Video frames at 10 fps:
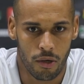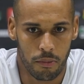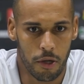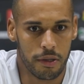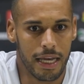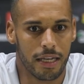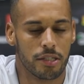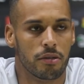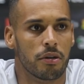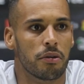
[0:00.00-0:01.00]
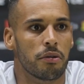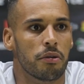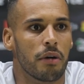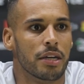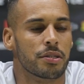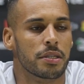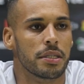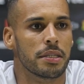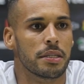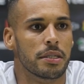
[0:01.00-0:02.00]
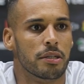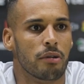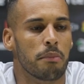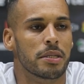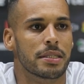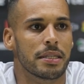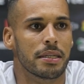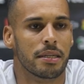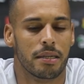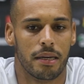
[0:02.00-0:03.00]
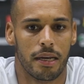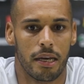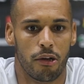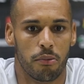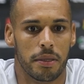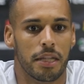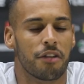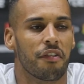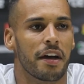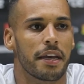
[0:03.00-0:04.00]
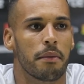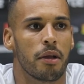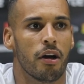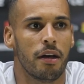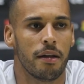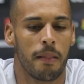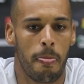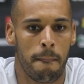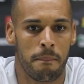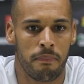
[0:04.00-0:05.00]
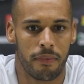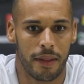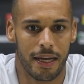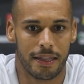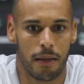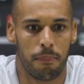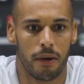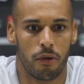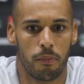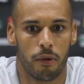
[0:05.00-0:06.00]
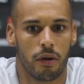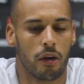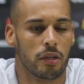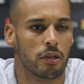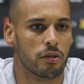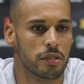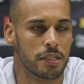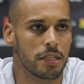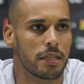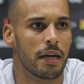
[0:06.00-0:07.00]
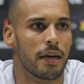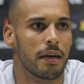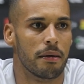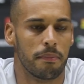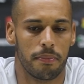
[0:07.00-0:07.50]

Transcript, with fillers: no meio delas eu acho que com a BC é, eu me identificaria melhor, né, até pelo, pelo calor da torcida,